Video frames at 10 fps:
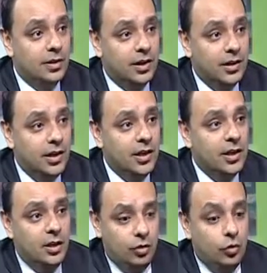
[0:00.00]

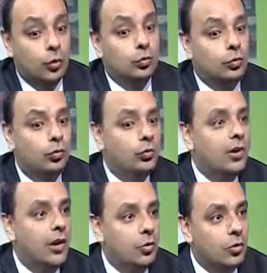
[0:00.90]
méditerranéen, dans
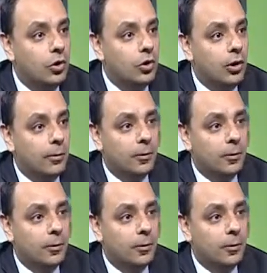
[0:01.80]
tout ce chaos.